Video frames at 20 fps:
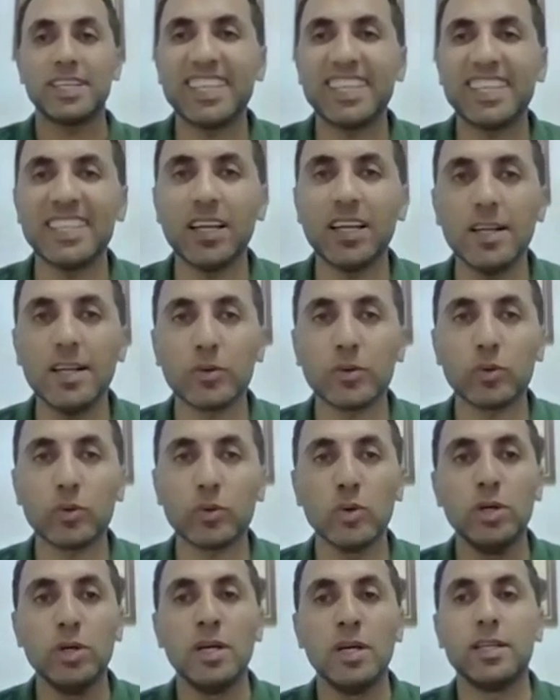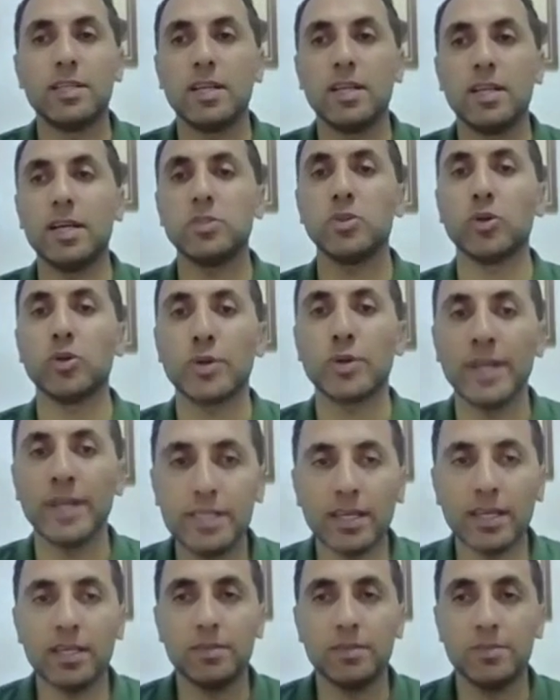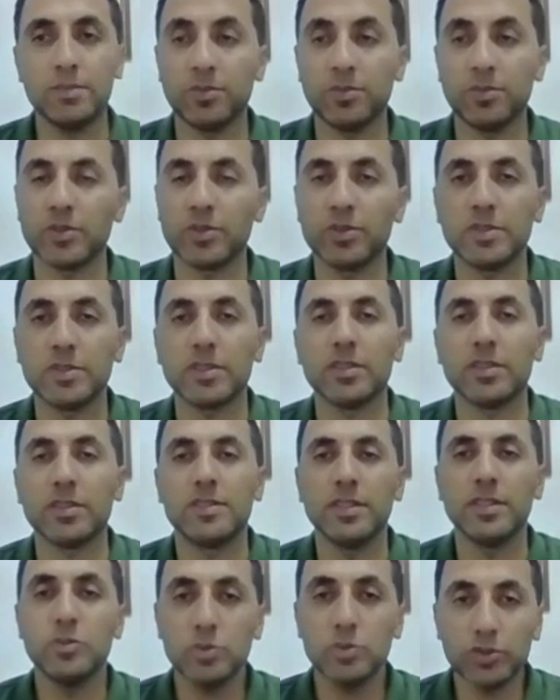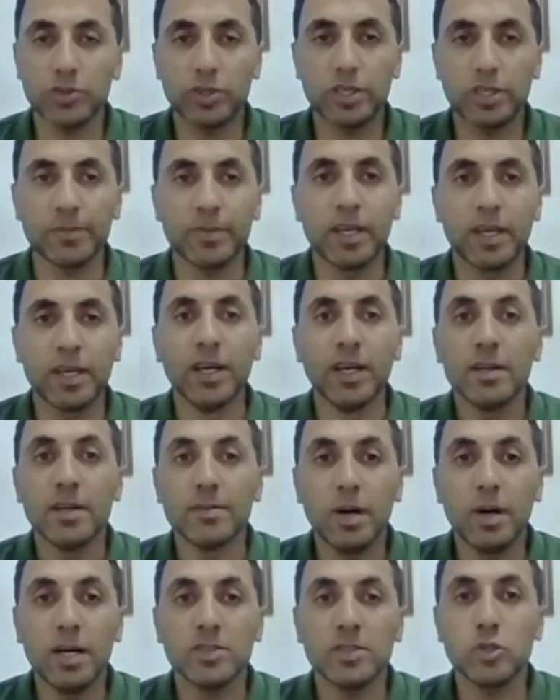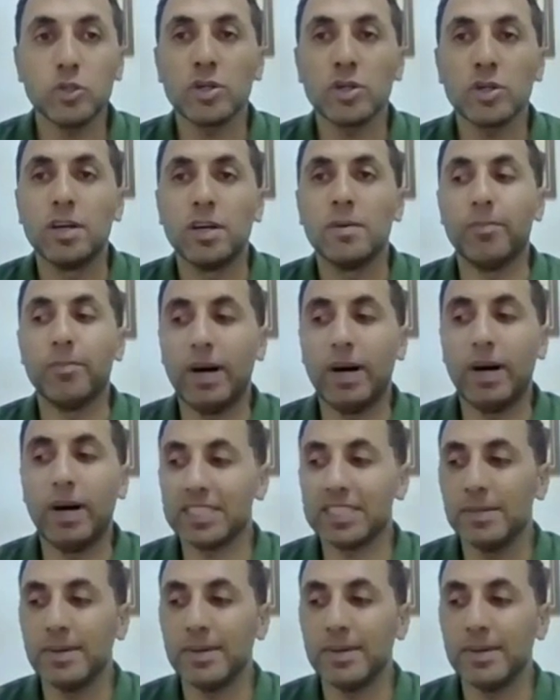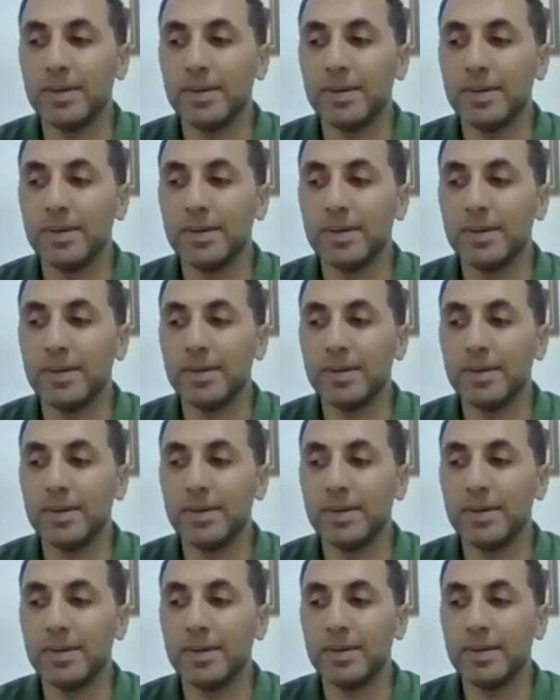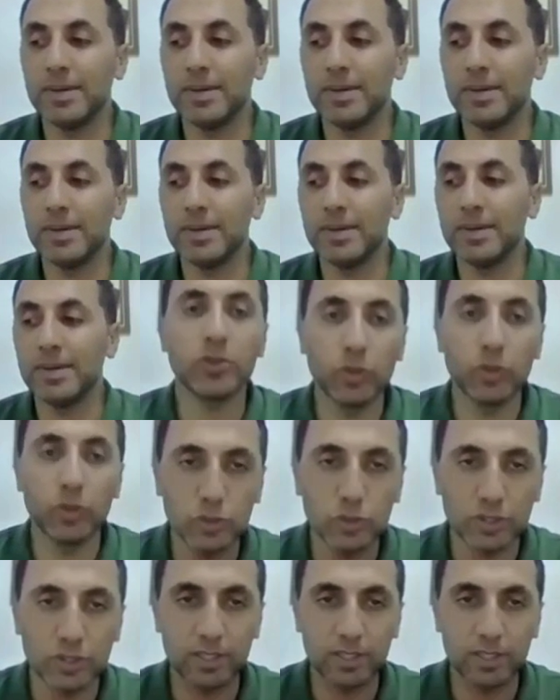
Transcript: idare hukuku daha çok neye dayalı biliyor musunuz? Size şunu söyleyeyim daha çok mahkeme kararına dayanır. Mahkeme görüşüne